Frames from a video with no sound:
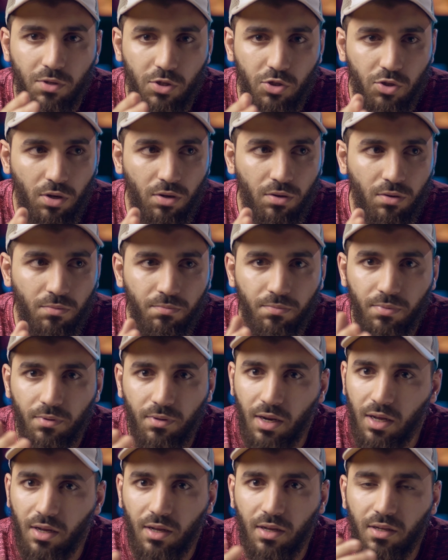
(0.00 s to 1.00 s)
بيشرب
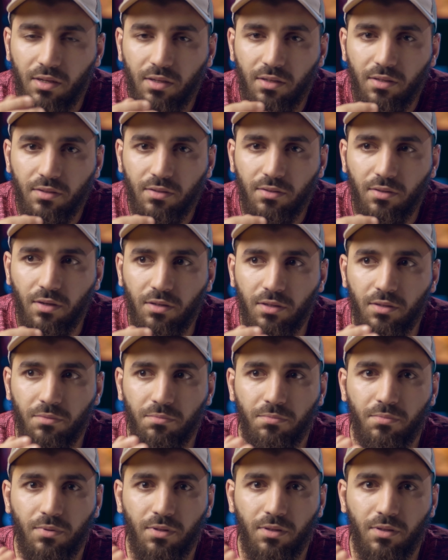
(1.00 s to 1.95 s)
لا طيب